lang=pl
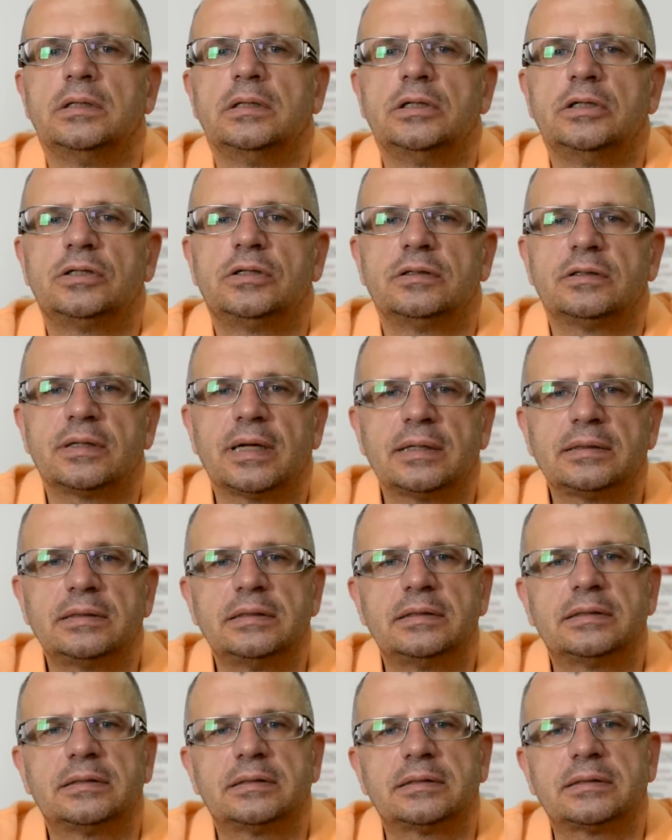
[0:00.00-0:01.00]
I czy z
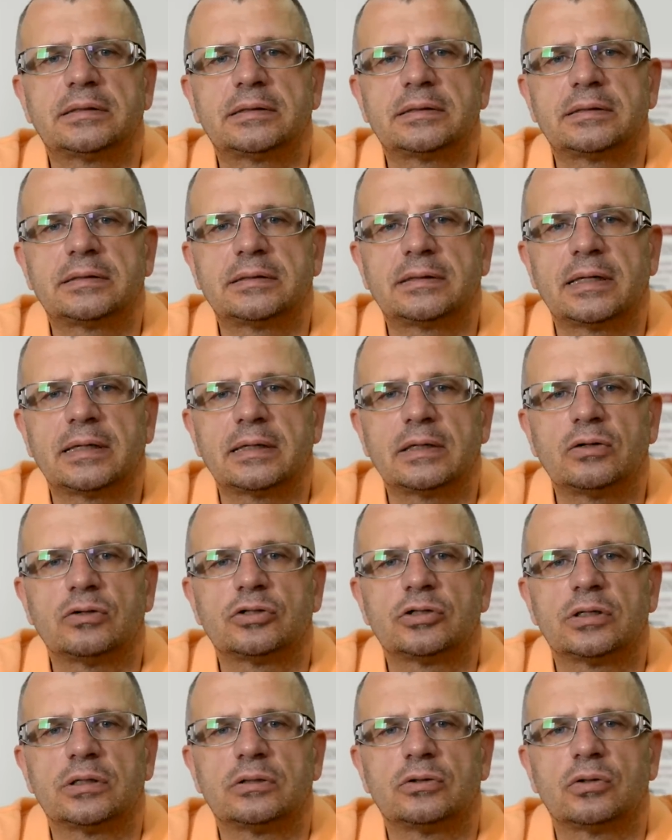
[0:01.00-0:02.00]
racji tego,
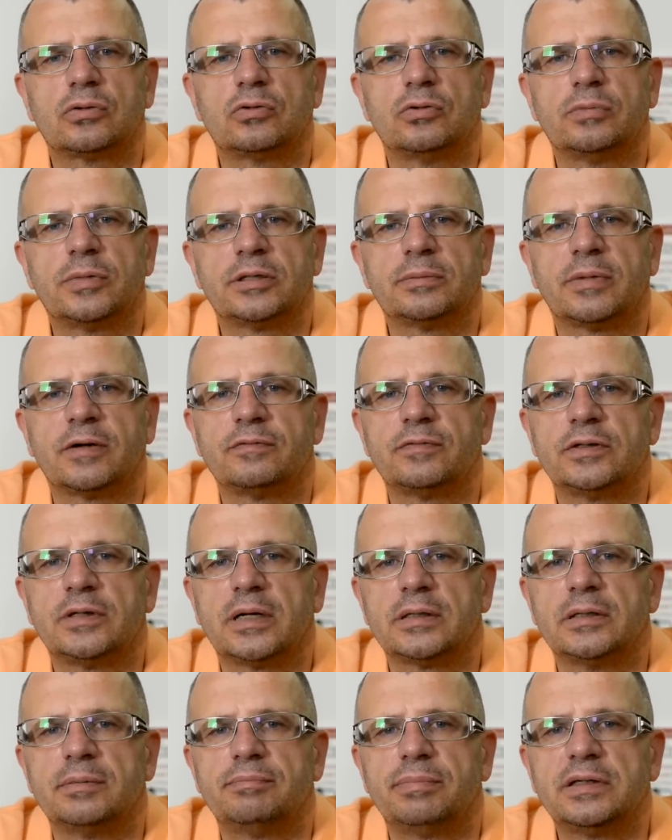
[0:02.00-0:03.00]
że dokument mam
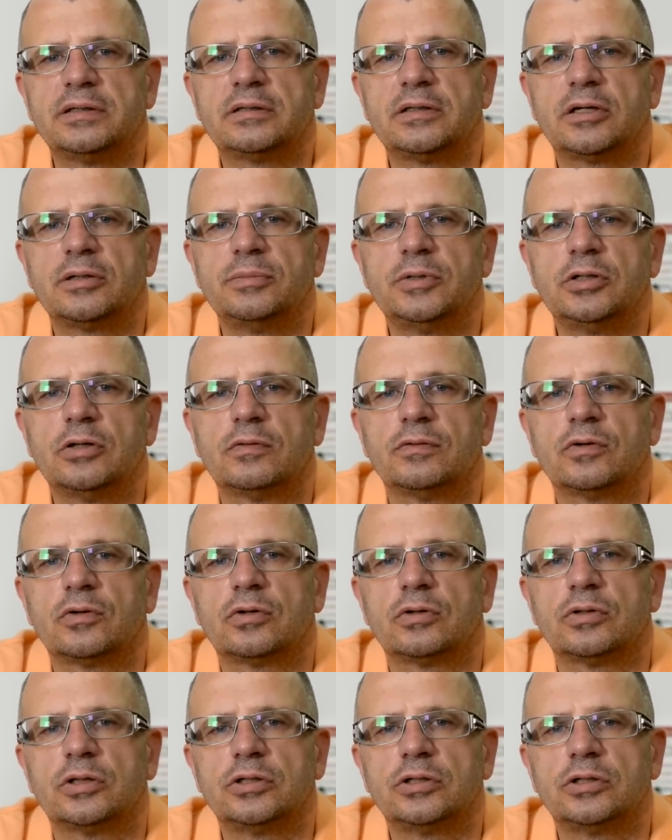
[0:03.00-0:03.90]
wydany bezterminowo,